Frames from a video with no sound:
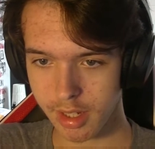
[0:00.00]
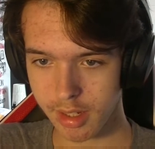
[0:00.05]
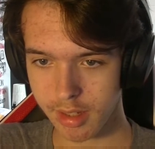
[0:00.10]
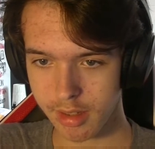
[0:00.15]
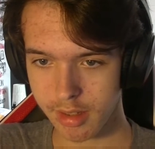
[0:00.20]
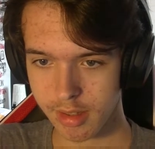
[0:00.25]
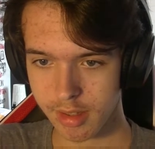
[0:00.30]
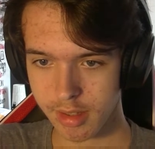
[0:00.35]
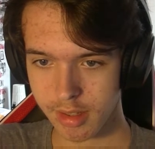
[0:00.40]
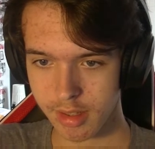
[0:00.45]
un.
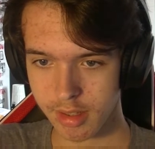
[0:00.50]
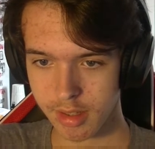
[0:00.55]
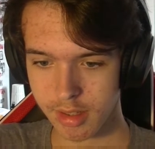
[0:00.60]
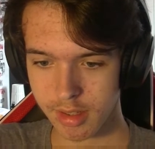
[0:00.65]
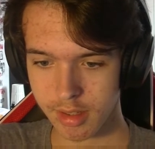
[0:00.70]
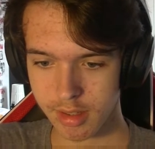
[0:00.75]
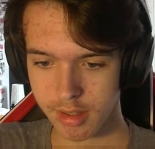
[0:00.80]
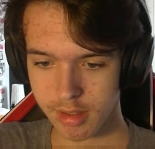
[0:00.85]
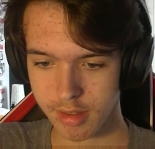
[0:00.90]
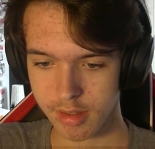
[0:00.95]

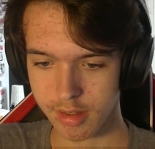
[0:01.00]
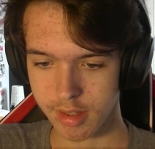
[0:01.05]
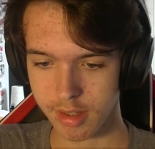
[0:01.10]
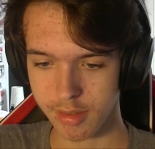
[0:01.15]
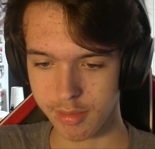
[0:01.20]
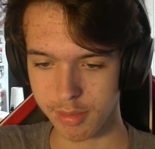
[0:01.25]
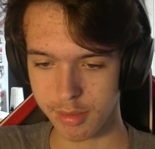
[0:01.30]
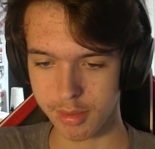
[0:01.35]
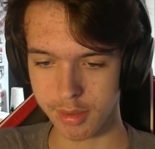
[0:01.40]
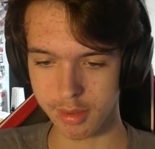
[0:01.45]

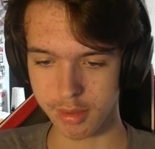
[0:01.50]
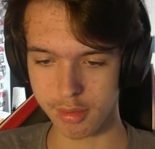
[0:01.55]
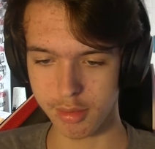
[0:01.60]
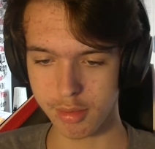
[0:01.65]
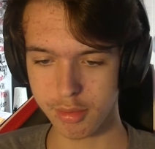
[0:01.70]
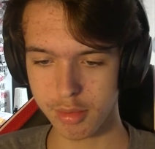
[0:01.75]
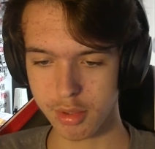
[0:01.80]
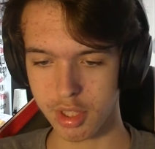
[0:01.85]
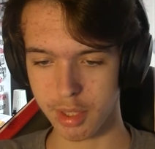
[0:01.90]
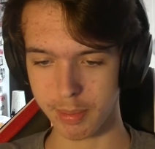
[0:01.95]
Vu que du
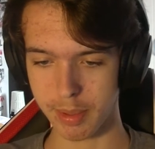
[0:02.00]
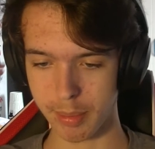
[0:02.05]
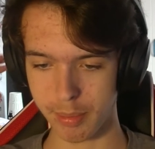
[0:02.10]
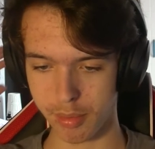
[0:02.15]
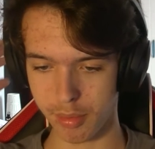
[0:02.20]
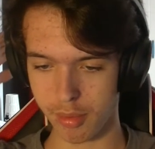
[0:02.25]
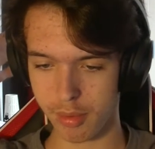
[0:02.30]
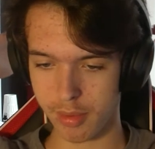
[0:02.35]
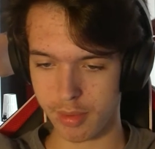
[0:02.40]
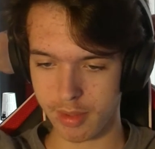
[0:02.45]
coup, j'ai pas pu.